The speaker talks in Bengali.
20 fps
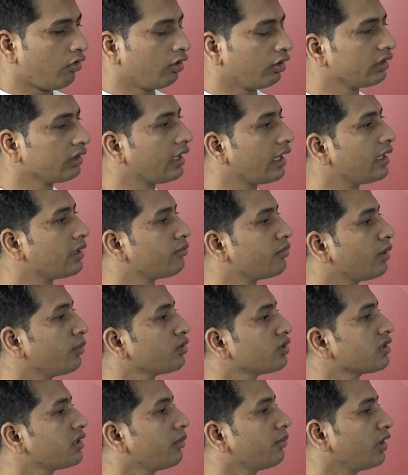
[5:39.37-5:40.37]
অনলাইন
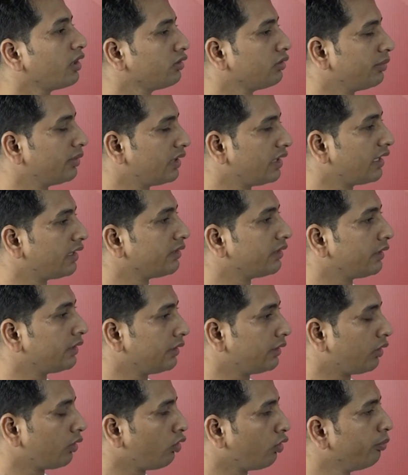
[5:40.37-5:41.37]
ব্যবস্থার মাধ্যমে
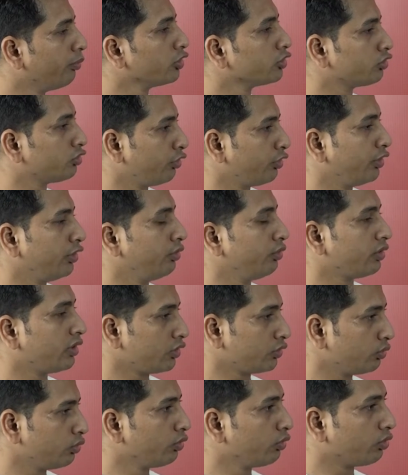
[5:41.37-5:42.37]
লেনদেনে অভ্যস্ত হয়ে ওঠা
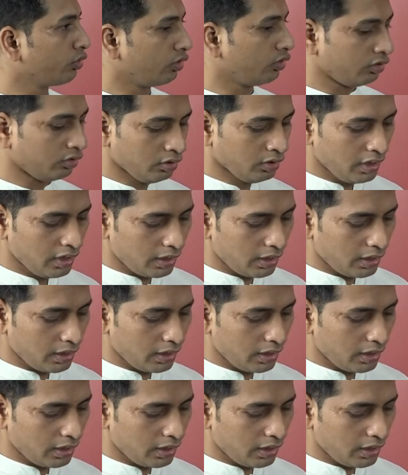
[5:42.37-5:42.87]
শুরু করলো